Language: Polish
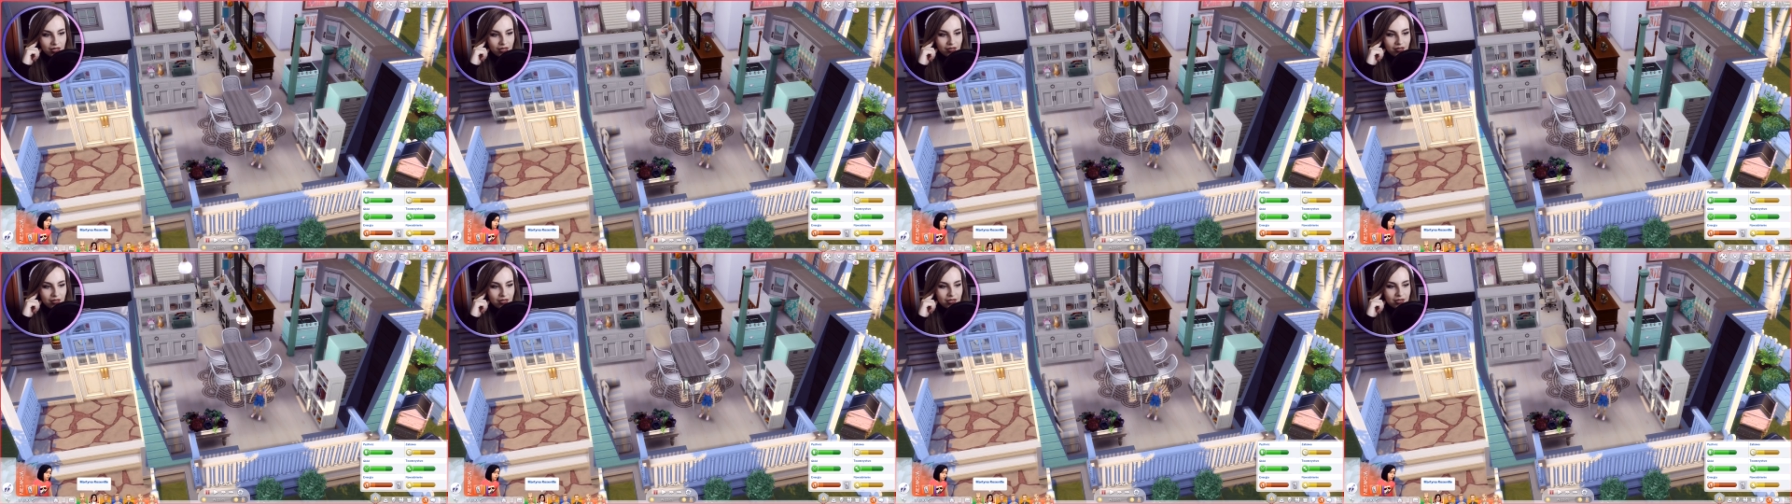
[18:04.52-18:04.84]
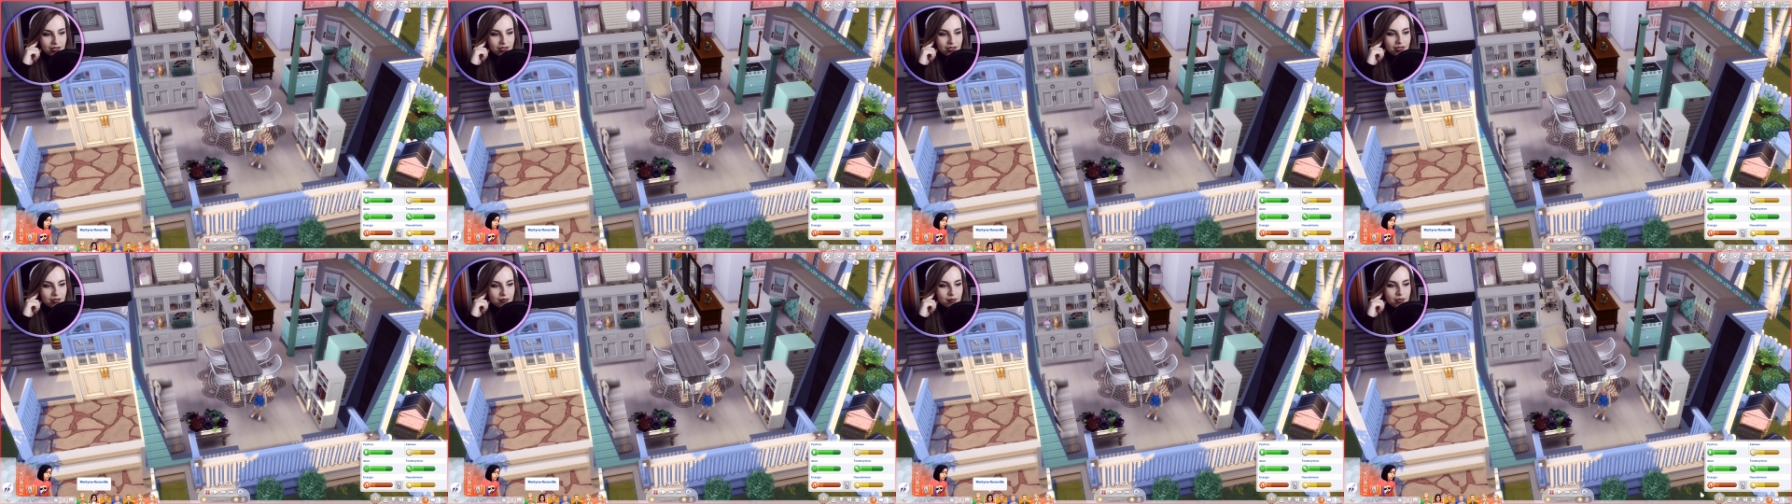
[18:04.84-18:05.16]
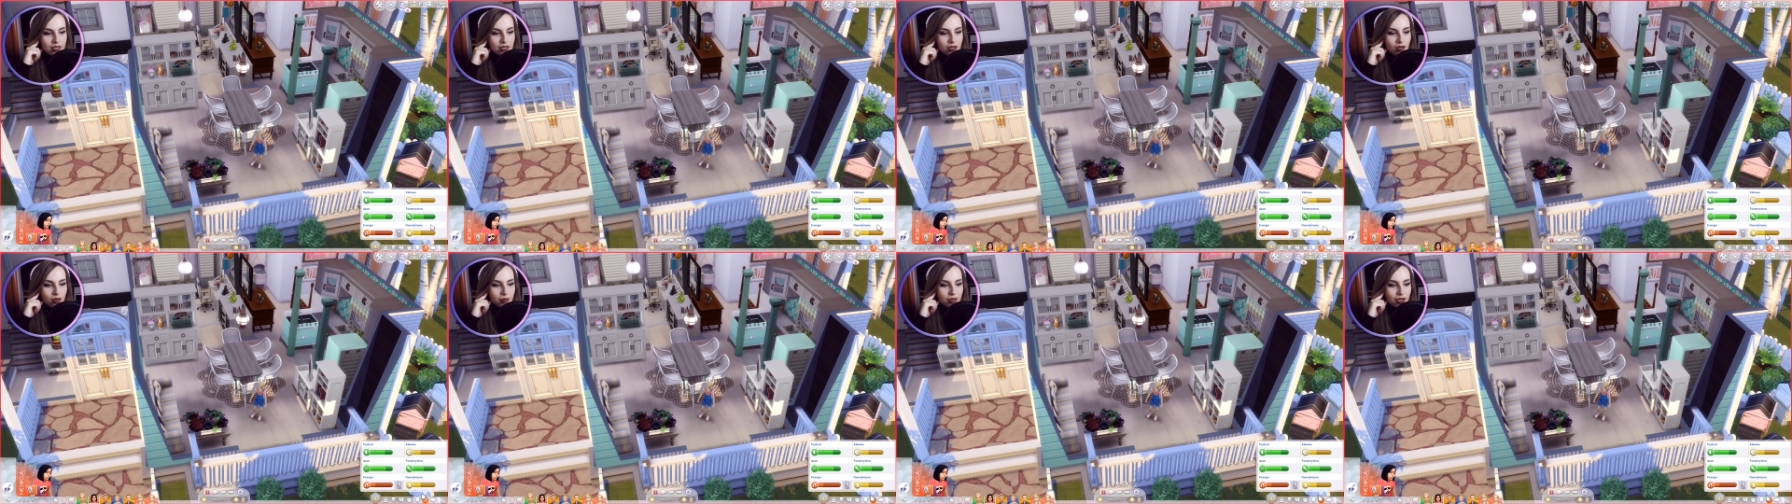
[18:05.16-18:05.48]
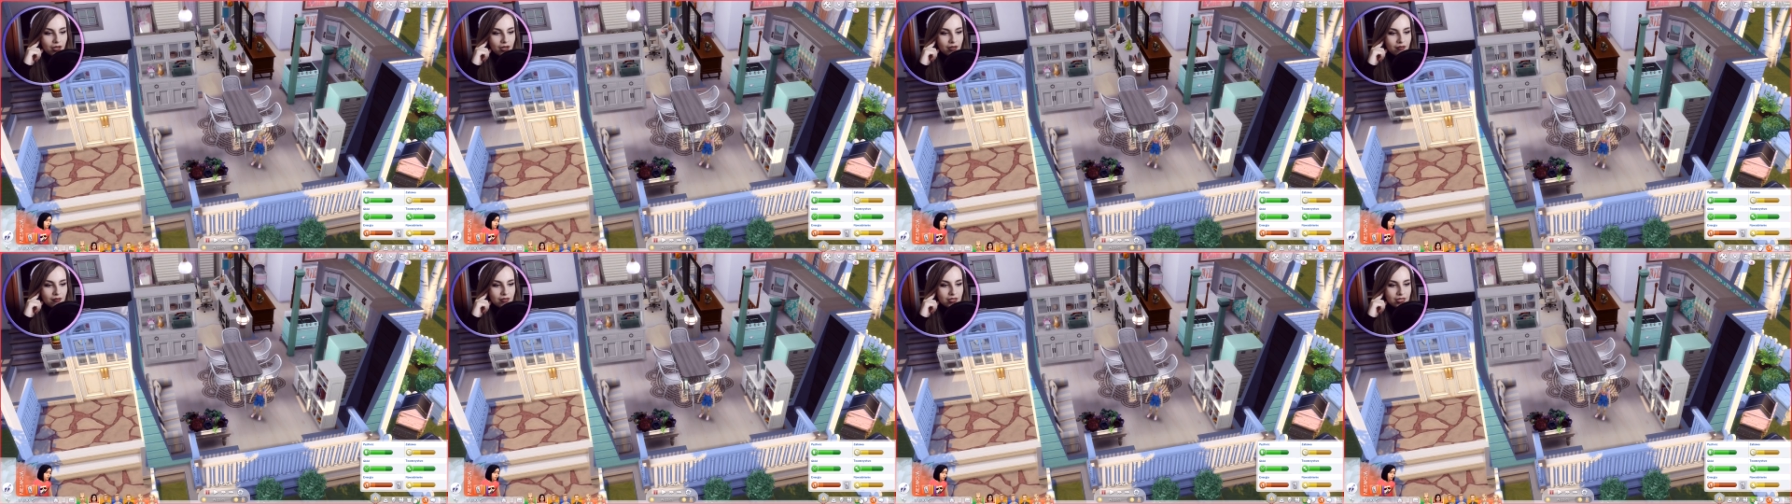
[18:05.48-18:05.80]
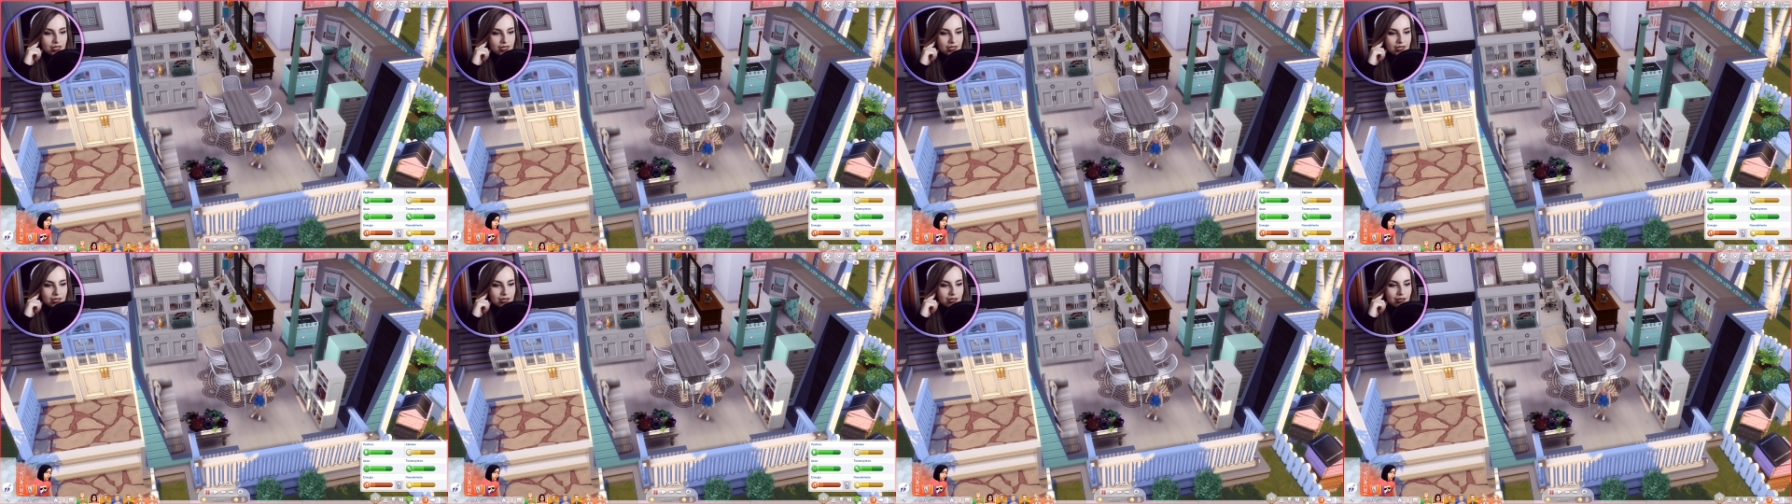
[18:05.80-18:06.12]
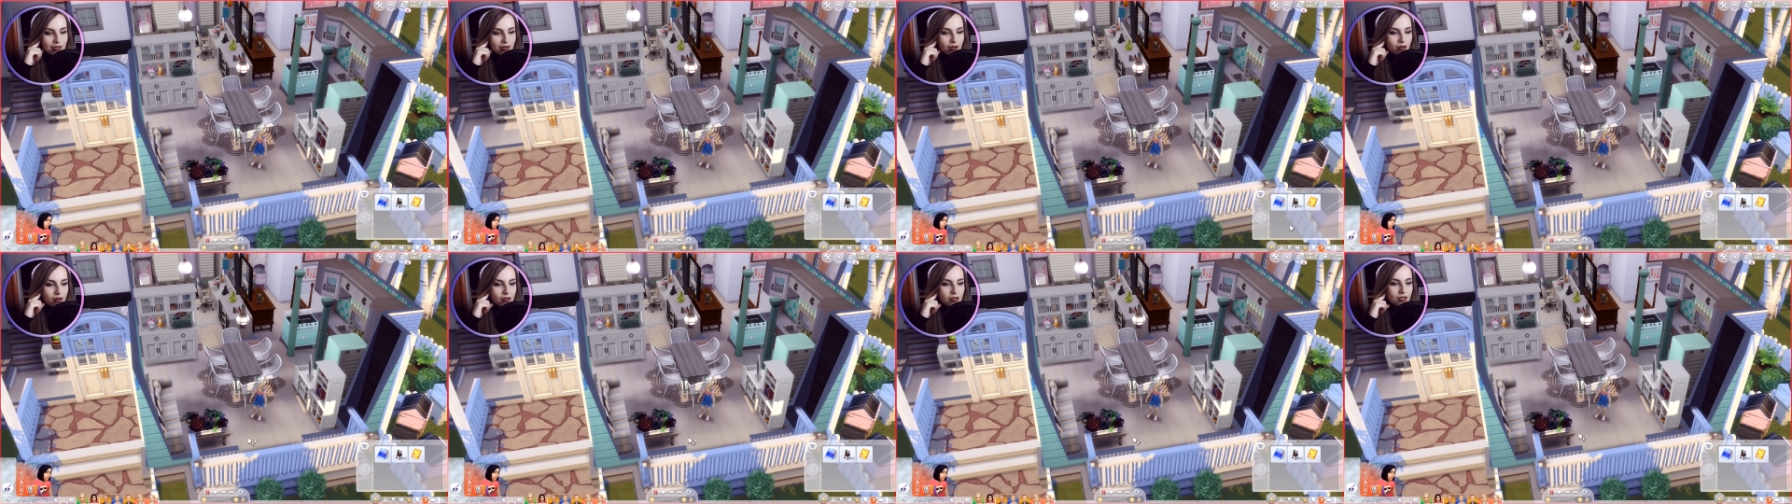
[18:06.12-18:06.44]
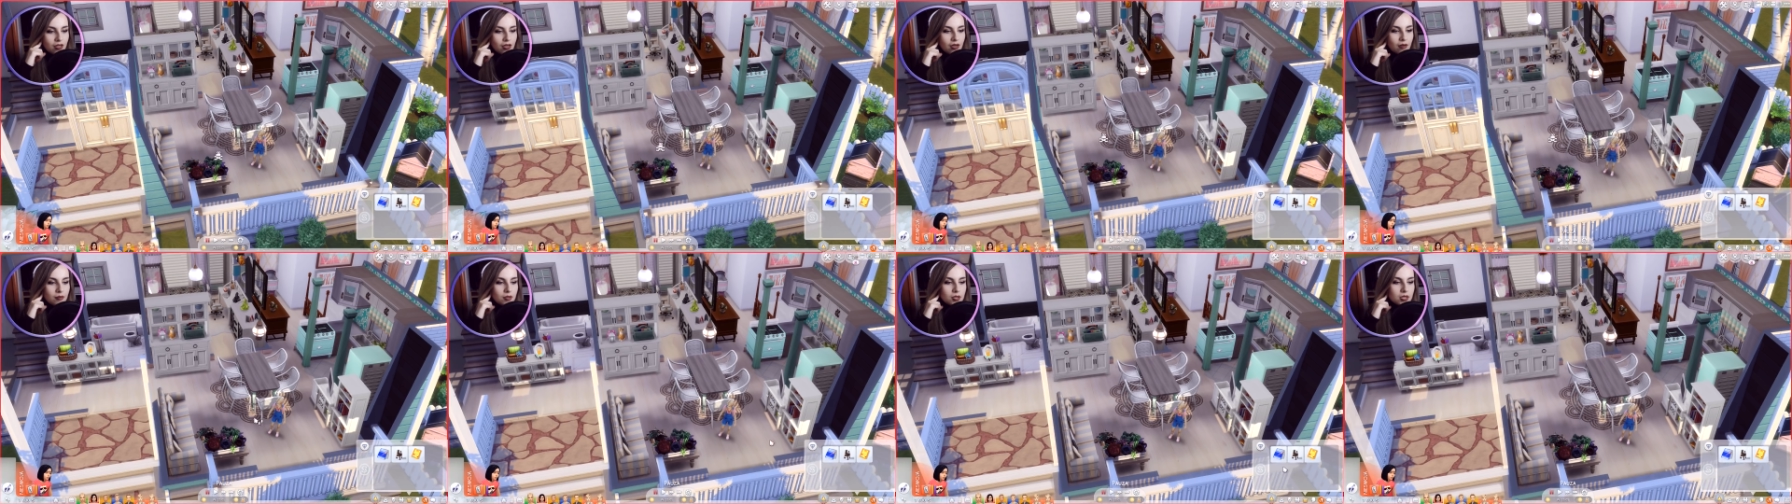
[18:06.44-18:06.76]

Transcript: I co ja teraz z tym zrobię? Ale wiecie co?